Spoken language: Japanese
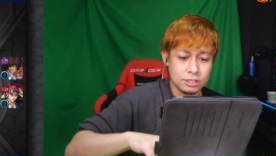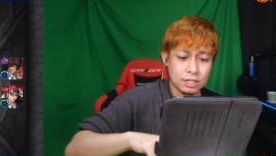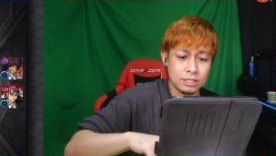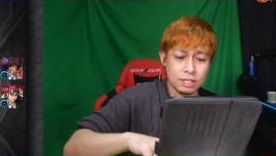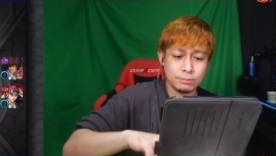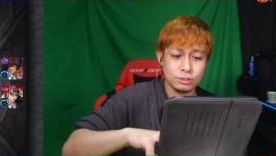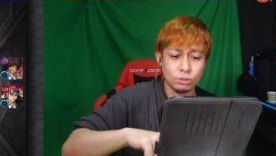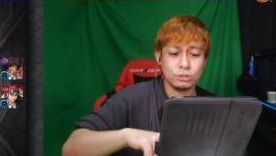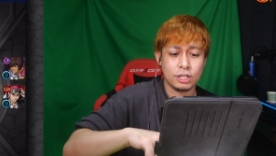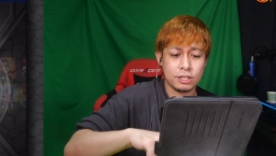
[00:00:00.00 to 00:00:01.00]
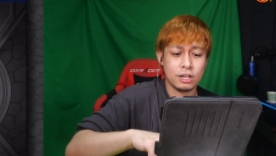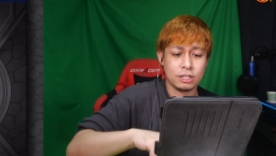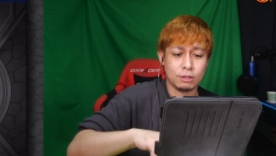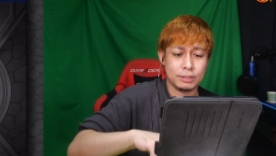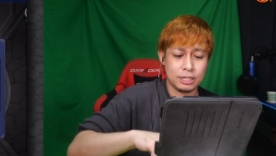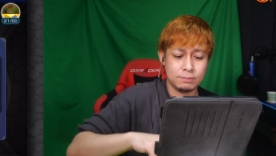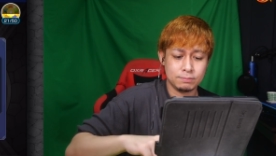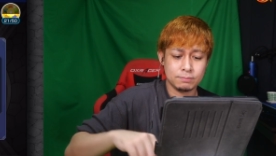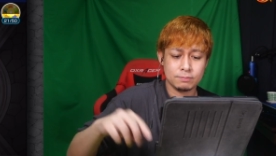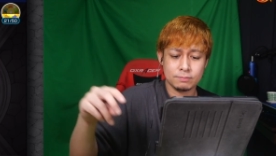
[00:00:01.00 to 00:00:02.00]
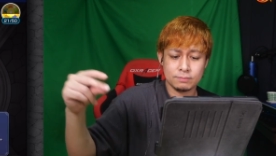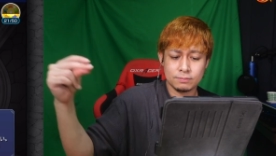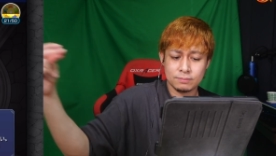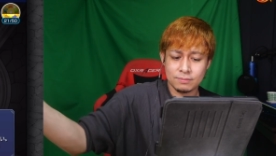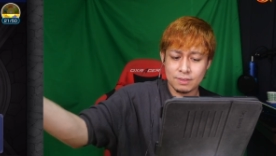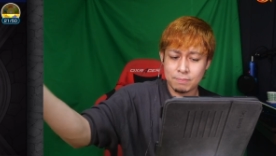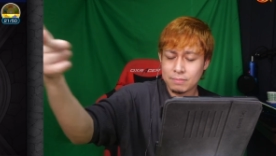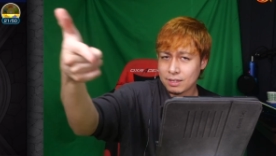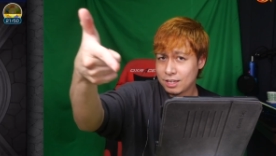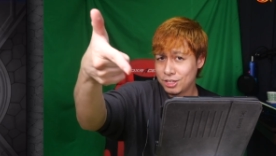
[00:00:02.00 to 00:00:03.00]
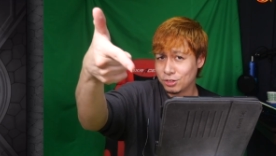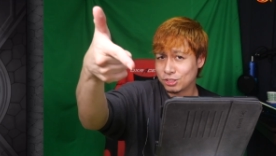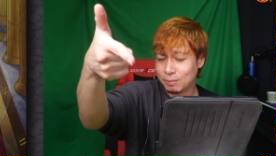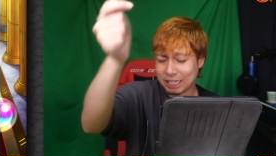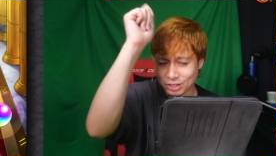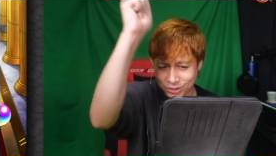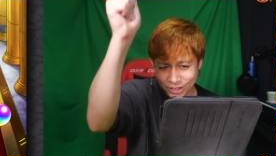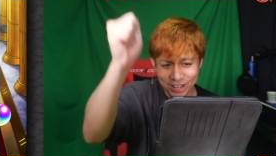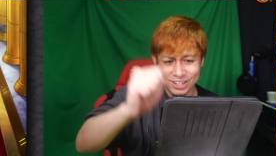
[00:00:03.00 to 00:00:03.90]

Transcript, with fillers: 単体分用意されてないからまだ。よろしく、メガドック